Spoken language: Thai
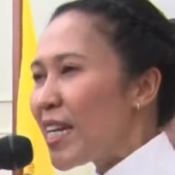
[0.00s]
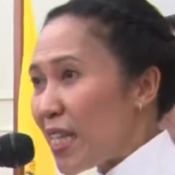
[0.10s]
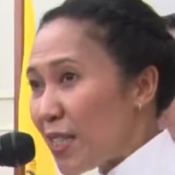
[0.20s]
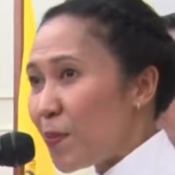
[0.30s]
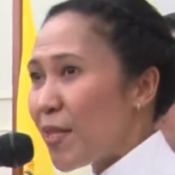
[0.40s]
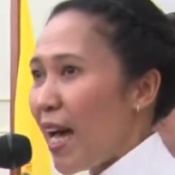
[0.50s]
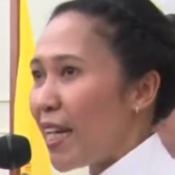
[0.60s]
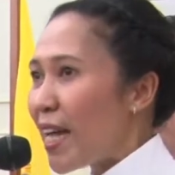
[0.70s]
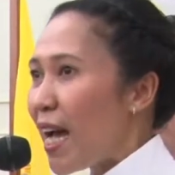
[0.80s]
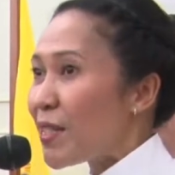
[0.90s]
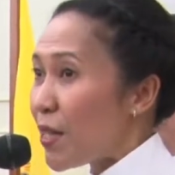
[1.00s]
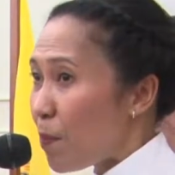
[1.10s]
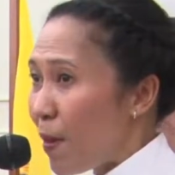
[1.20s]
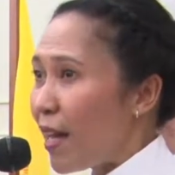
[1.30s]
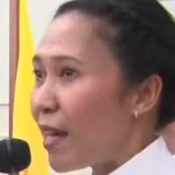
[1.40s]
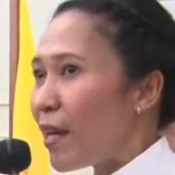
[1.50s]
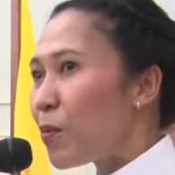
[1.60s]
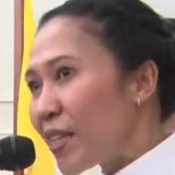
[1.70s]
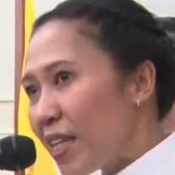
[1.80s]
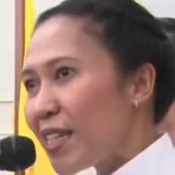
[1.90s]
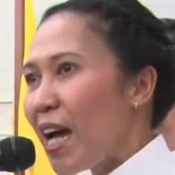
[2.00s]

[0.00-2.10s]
เมื่อวันที่ยี่สิบสามมีนาคม